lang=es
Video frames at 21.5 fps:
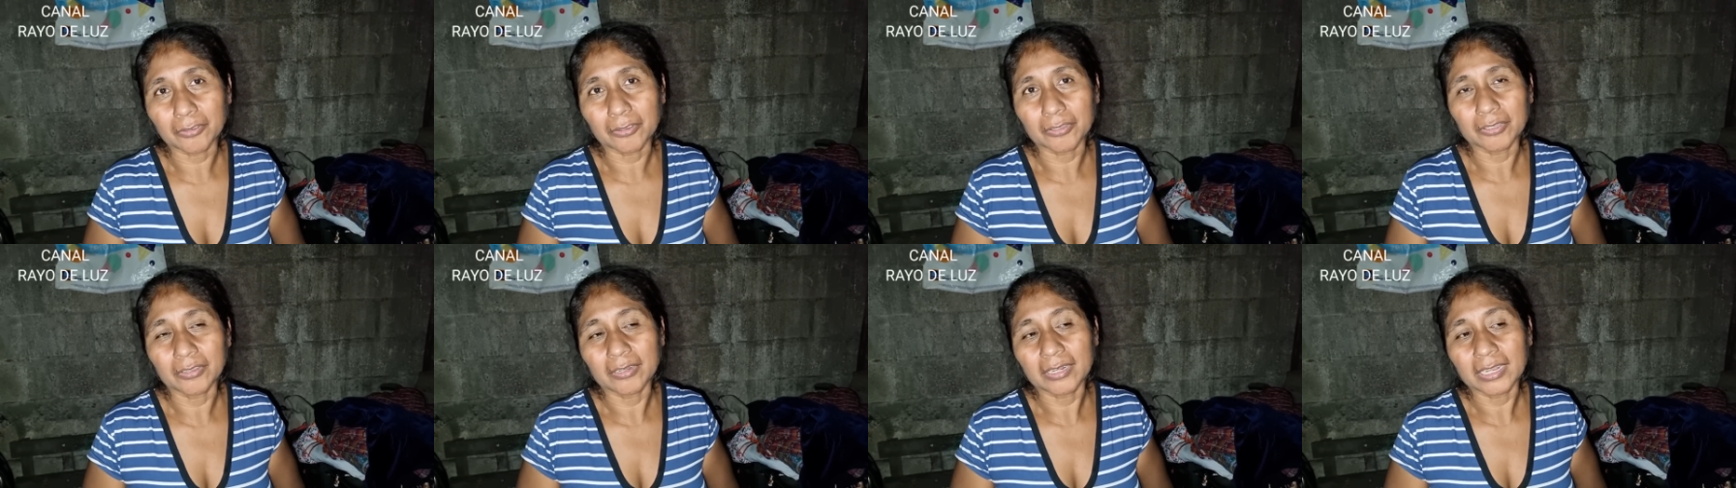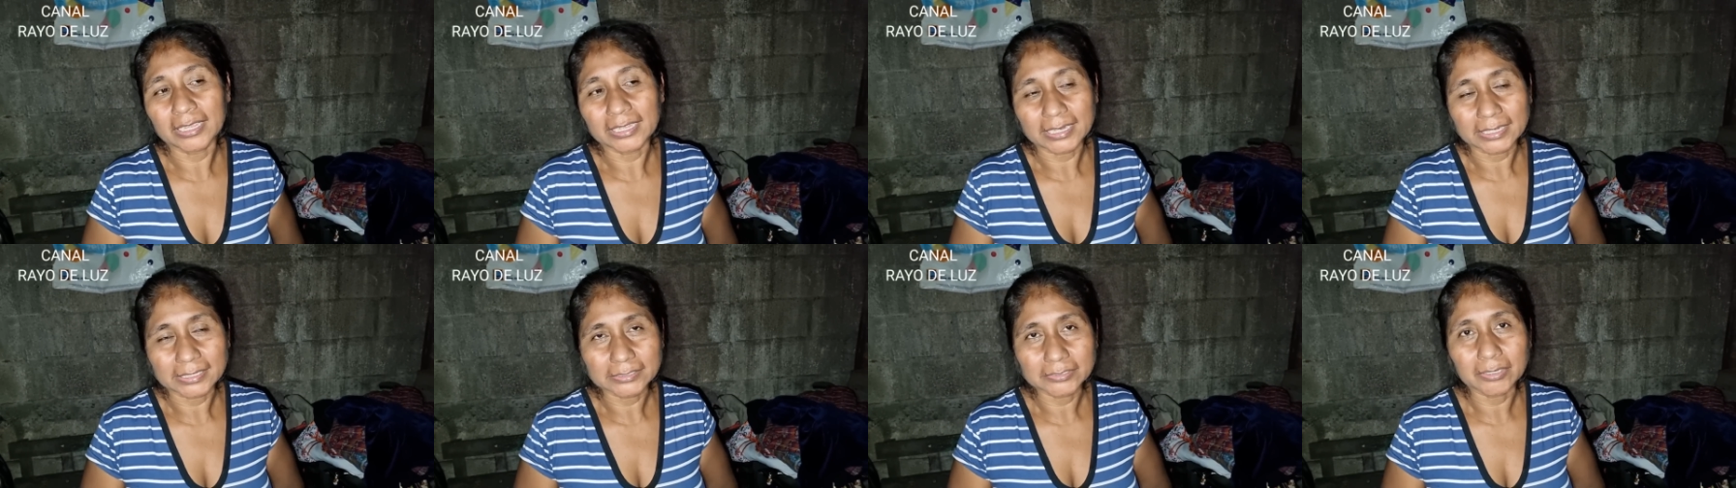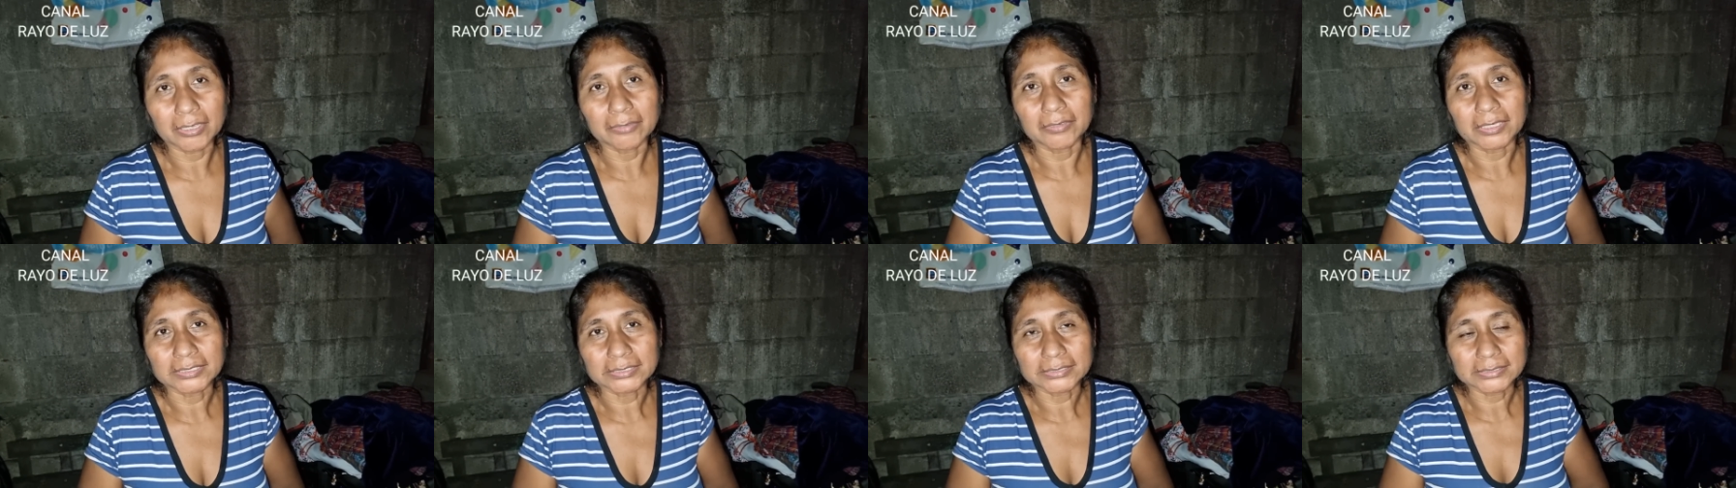Yo le agradezco
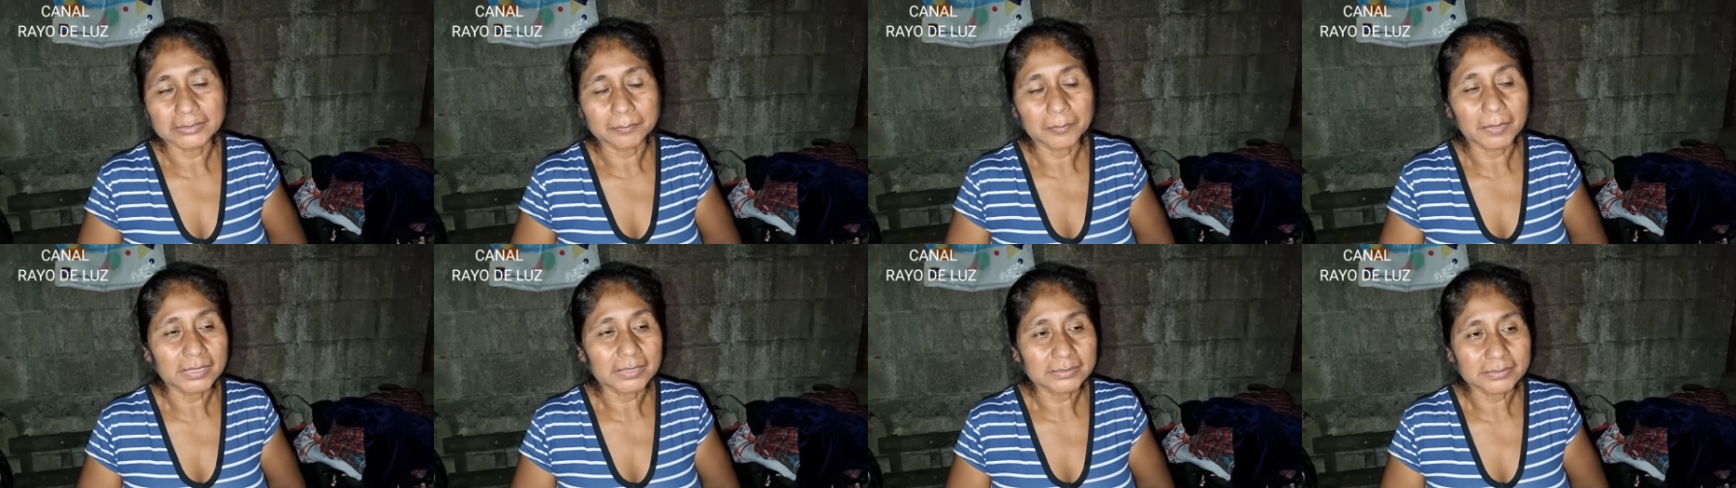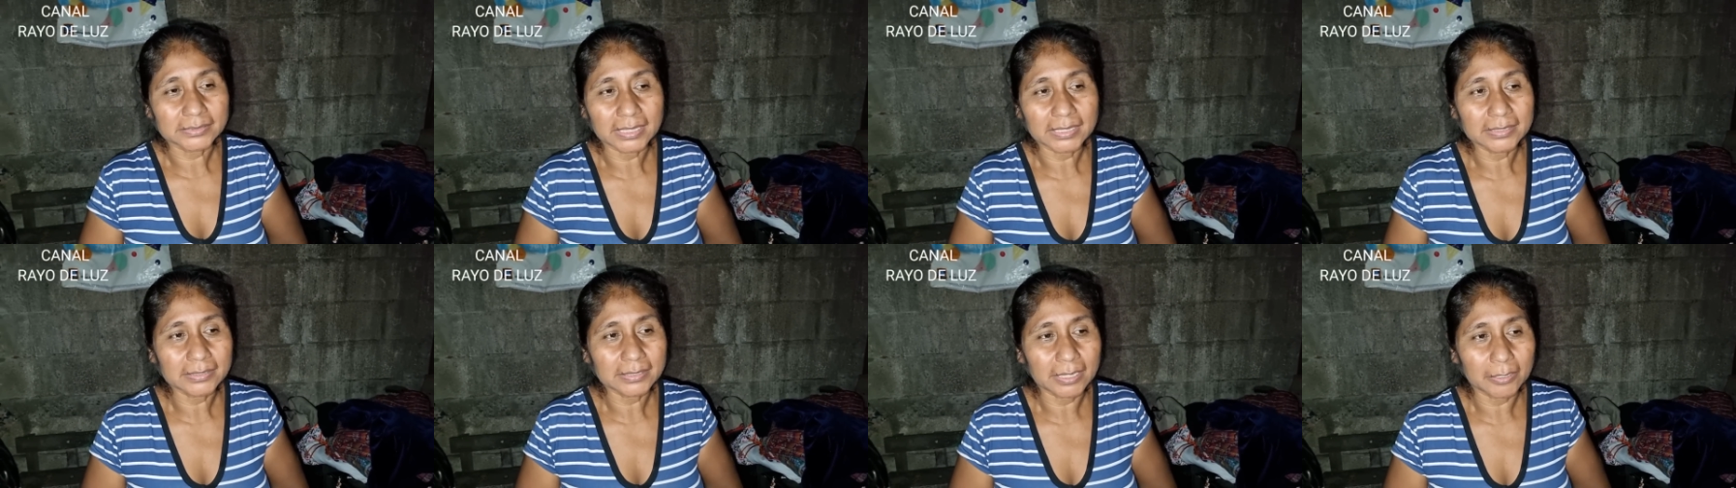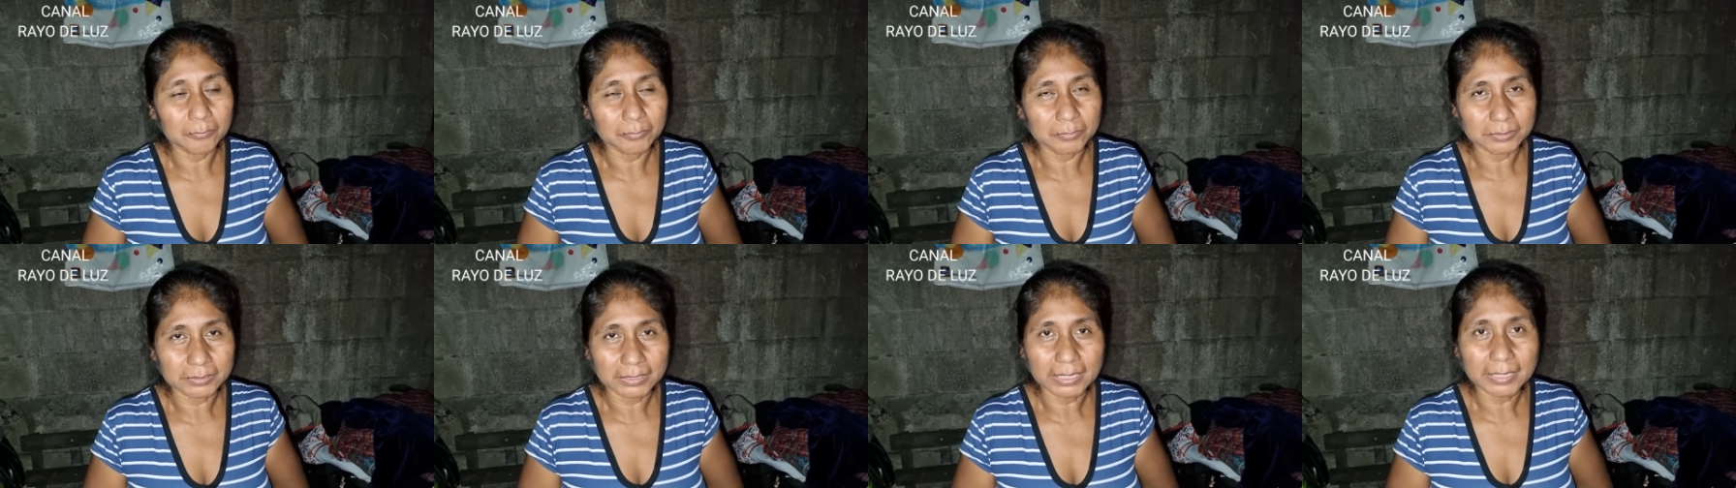bastante a
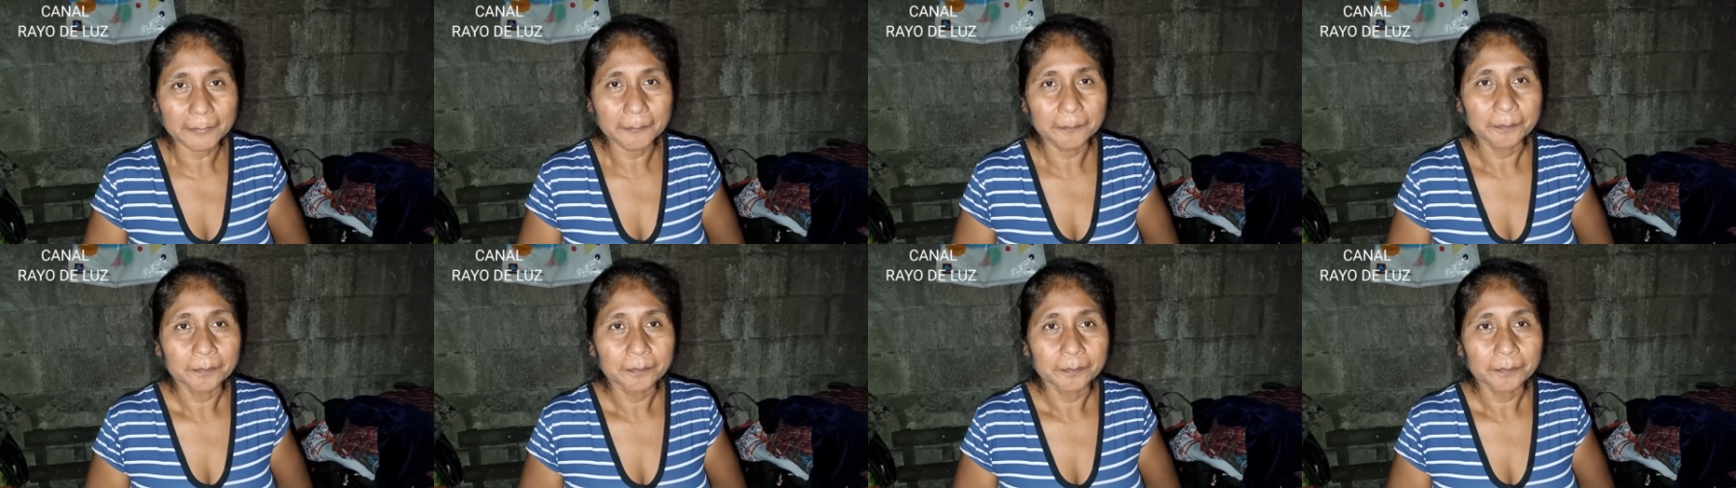usted.